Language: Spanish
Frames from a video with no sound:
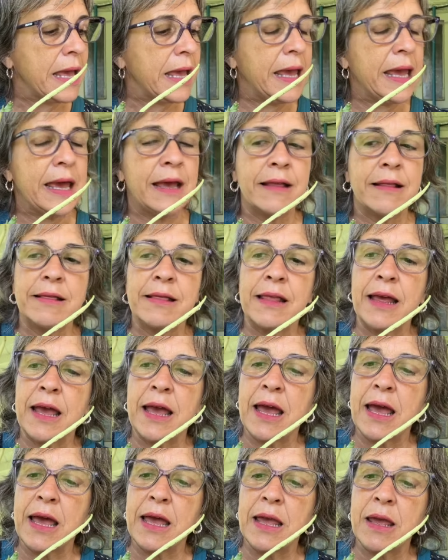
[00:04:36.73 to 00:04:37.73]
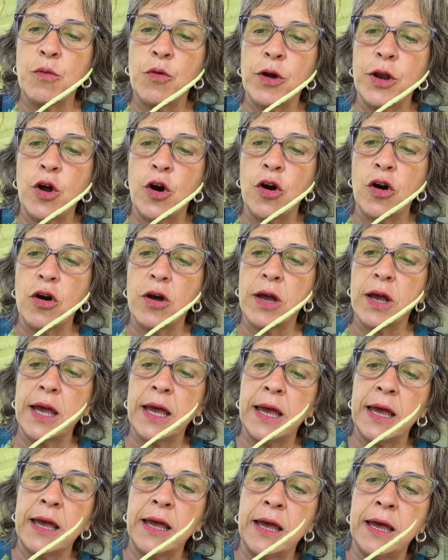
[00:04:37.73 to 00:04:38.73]
Este, y bueno,
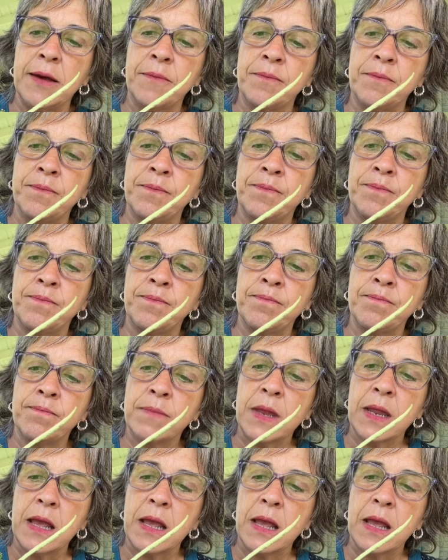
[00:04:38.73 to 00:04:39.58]
em,